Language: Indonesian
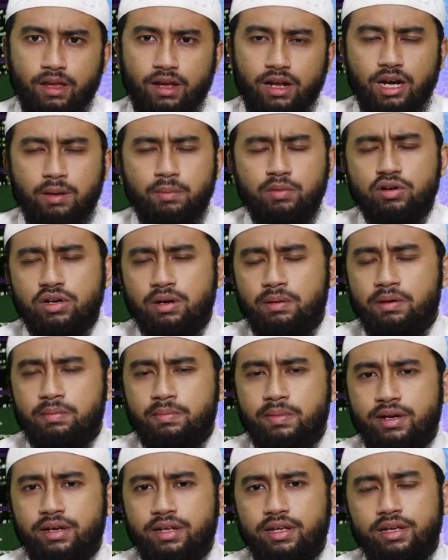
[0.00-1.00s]
Ngelamun kamar
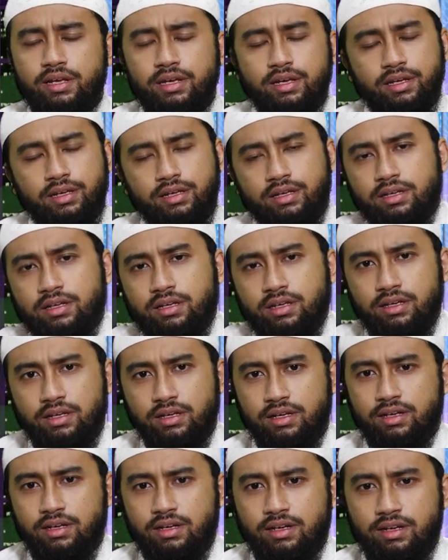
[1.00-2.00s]
mandi.
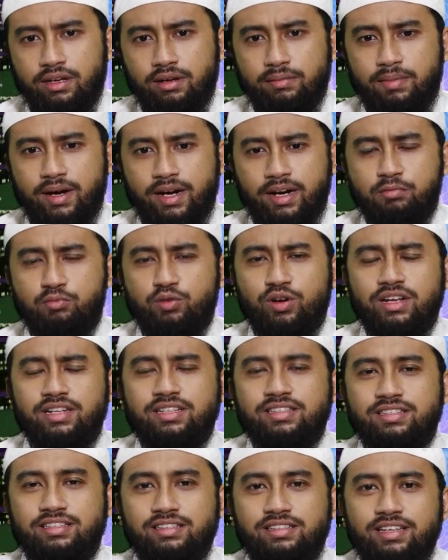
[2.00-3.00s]
Bahkan
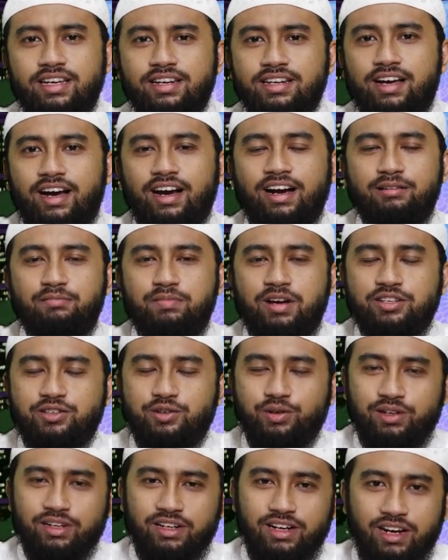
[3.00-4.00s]
mungkin jin yang akan
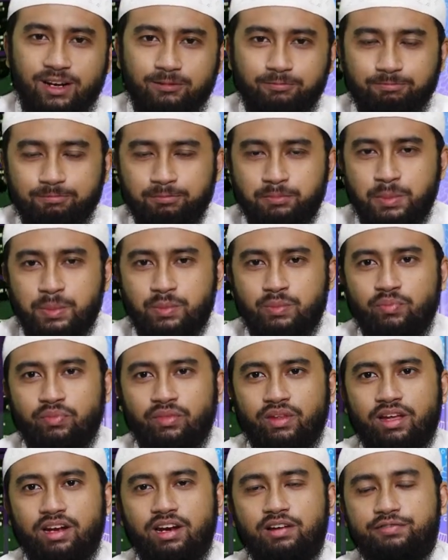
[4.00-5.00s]
masuk ke dalam
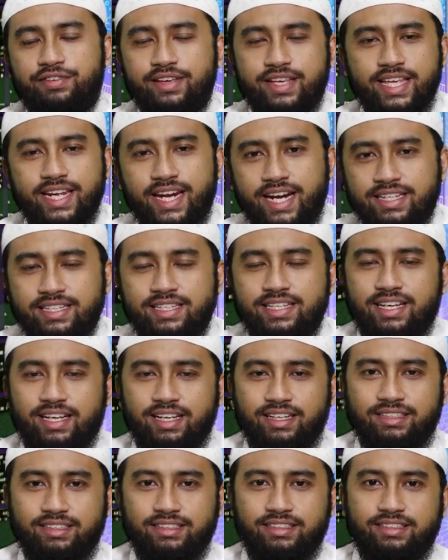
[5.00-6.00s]
ke dalam
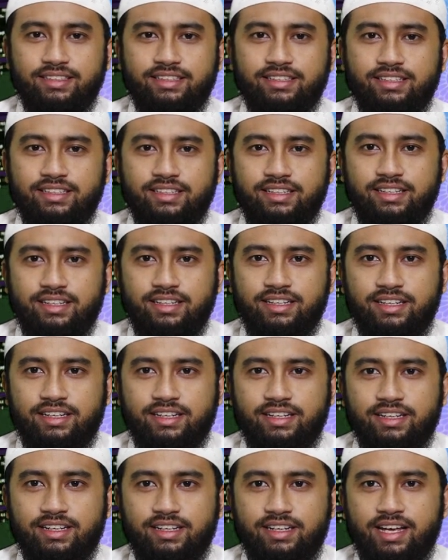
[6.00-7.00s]
pikirannya.
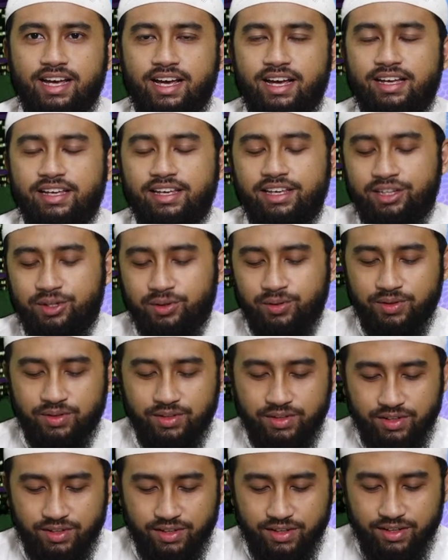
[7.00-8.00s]
Ya,
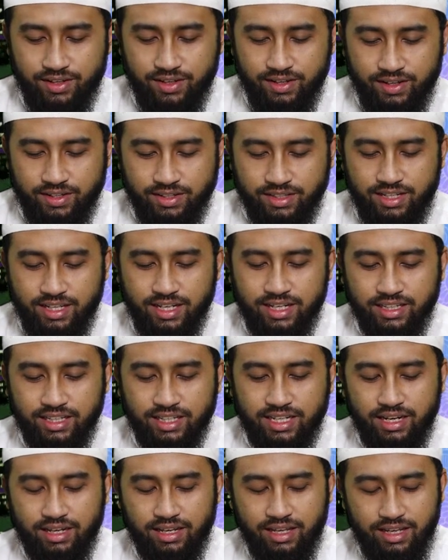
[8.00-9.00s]
itu. Jadi
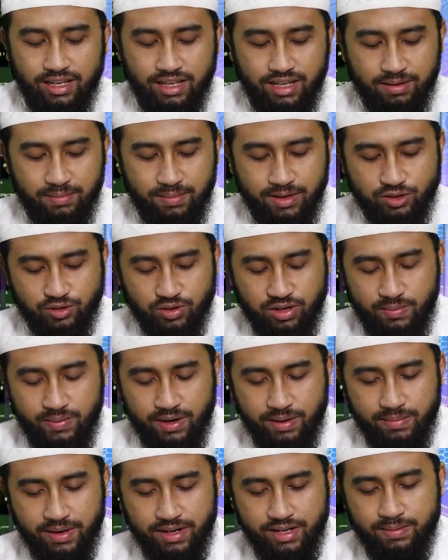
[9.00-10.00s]
ketika ingin masuk
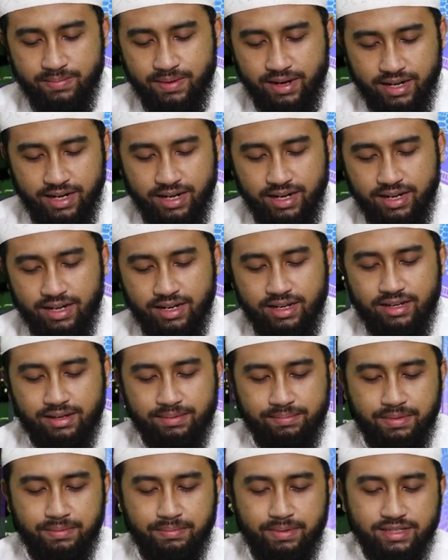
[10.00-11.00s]
kamar mandi maka
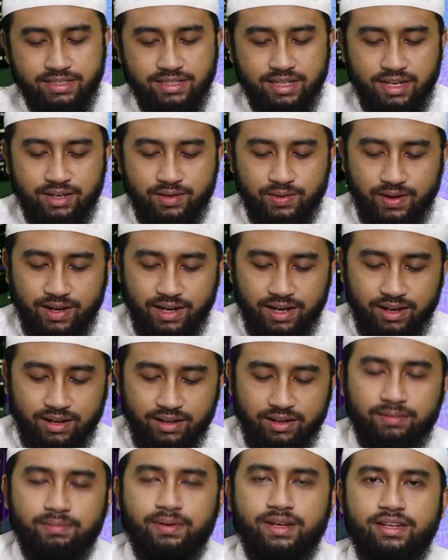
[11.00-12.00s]
membaca doa
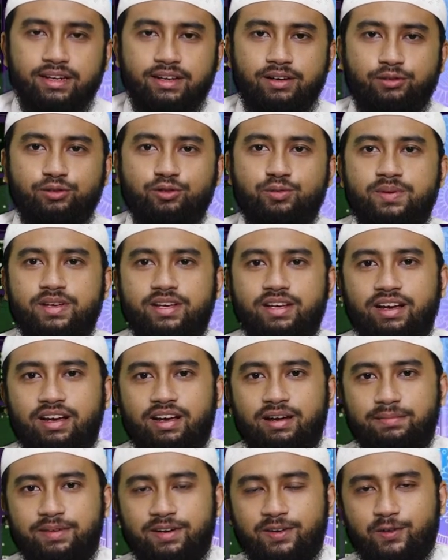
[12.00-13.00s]
Allahumma inni
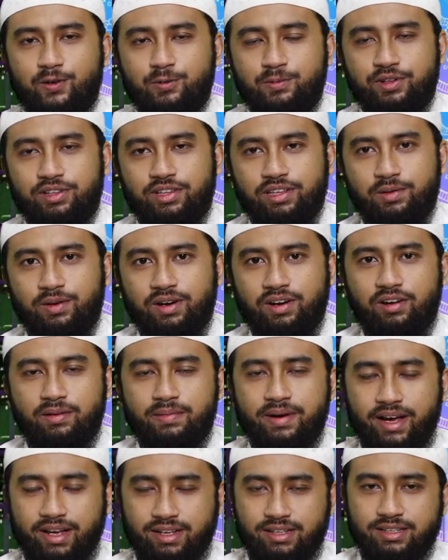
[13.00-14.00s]
a'udzubika minal khubuthi wal
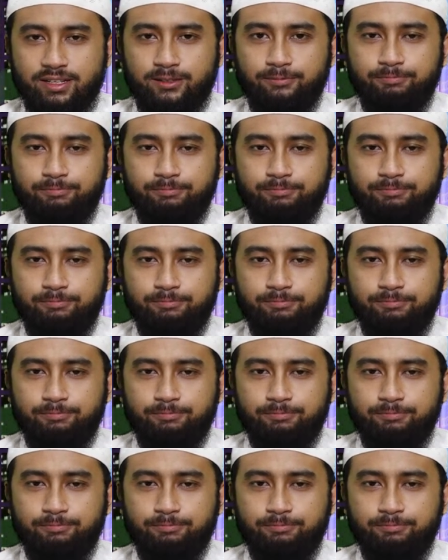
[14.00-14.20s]
khaba'ith.